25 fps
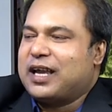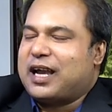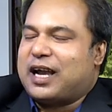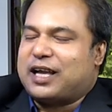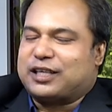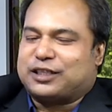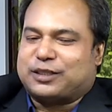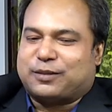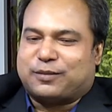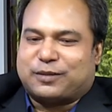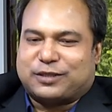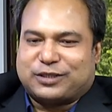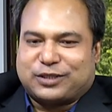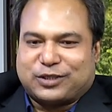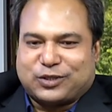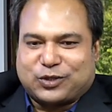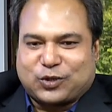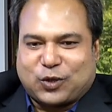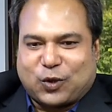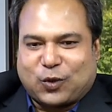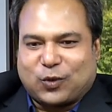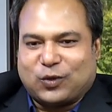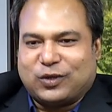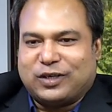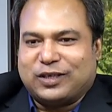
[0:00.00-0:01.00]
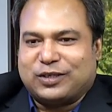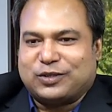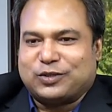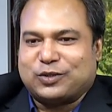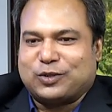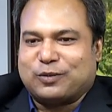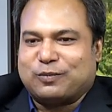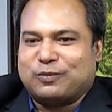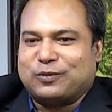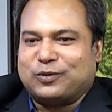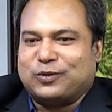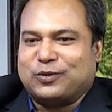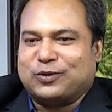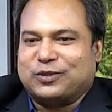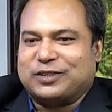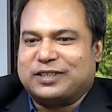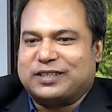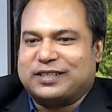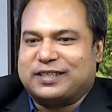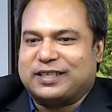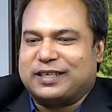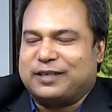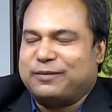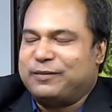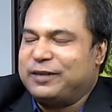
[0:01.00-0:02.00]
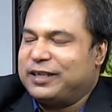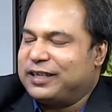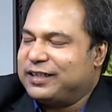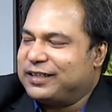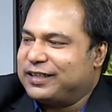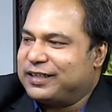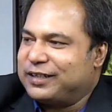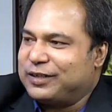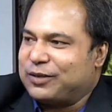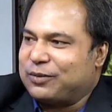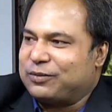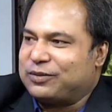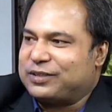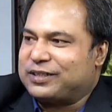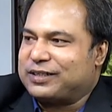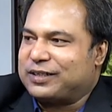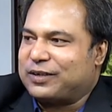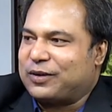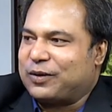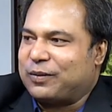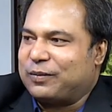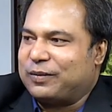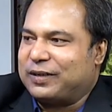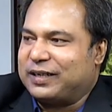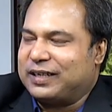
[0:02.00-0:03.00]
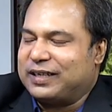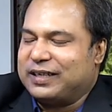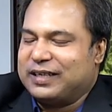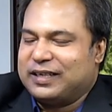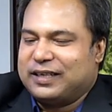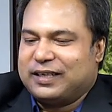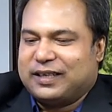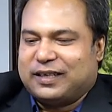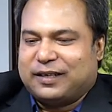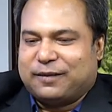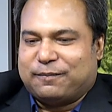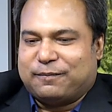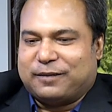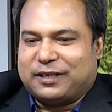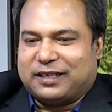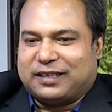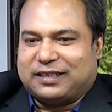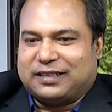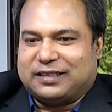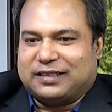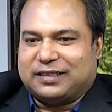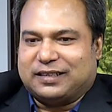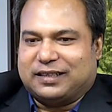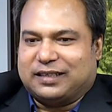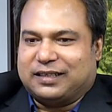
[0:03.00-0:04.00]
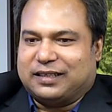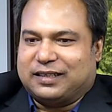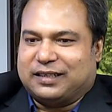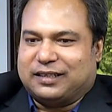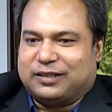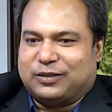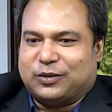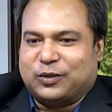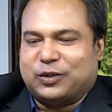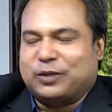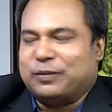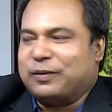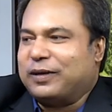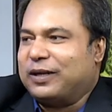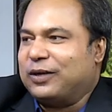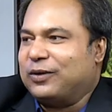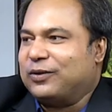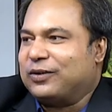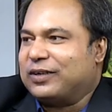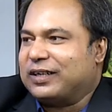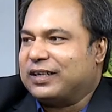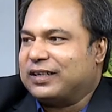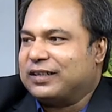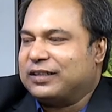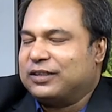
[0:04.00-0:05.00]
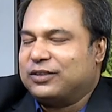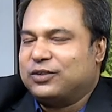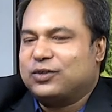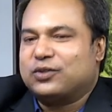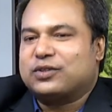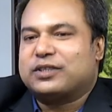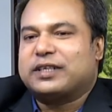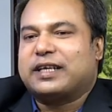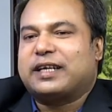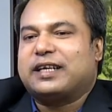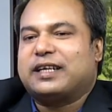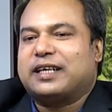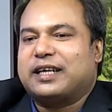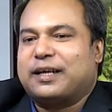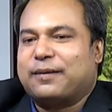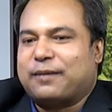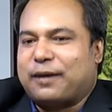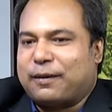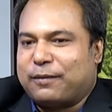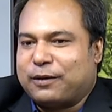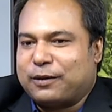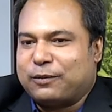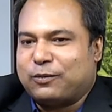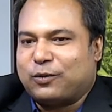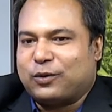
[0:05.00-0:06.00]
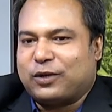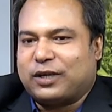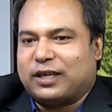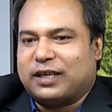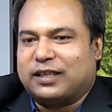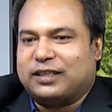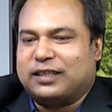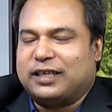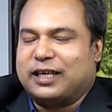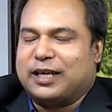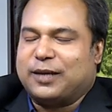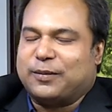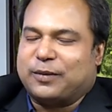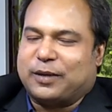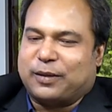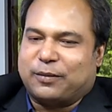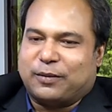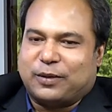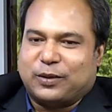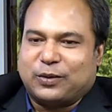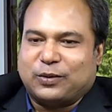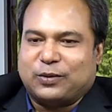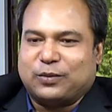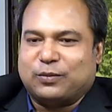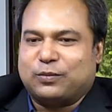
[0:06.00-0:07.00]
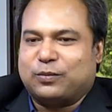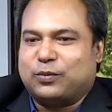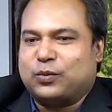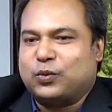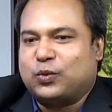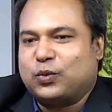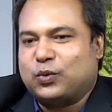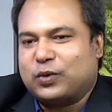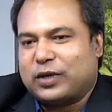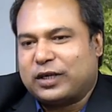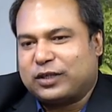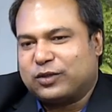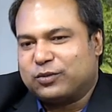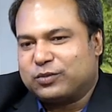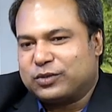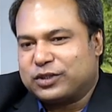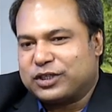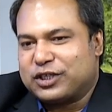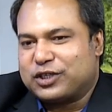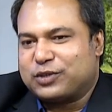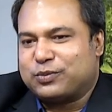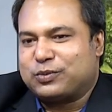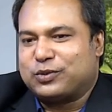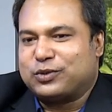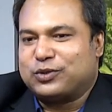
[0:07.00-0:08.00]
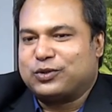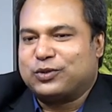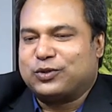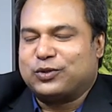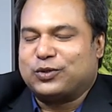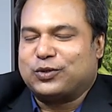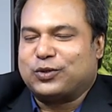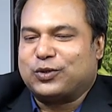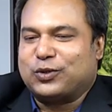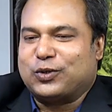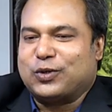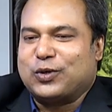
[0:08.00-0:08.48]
আশেপাশে সকলের স্বপ্ন যে ছেলে মিলিটারি অফিসার হবে বাট হতে পারলো না তো সেকেন্ড টাইম আবার পরীক্ষা দিলাম আবারও পুরো একদম শেষ পর্যন্ত